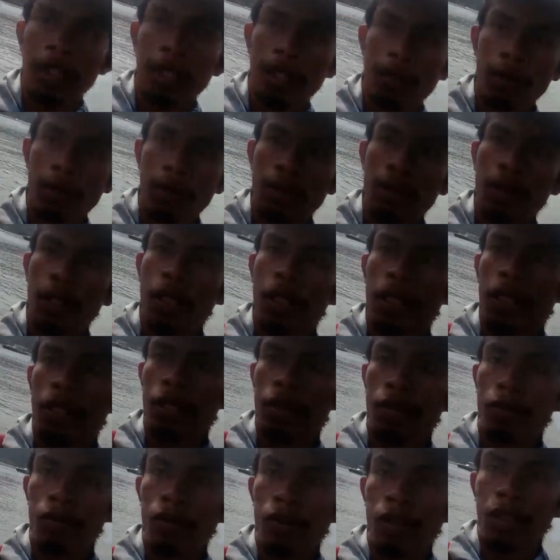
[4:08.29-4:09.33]
kinaroroonan eh,
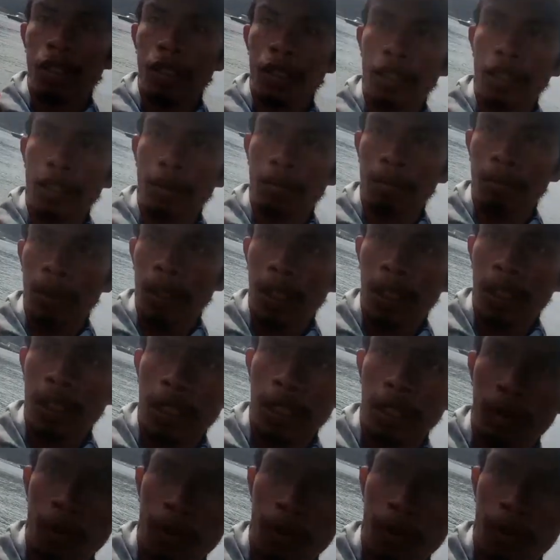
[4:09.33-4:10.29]
kundi isang bangka na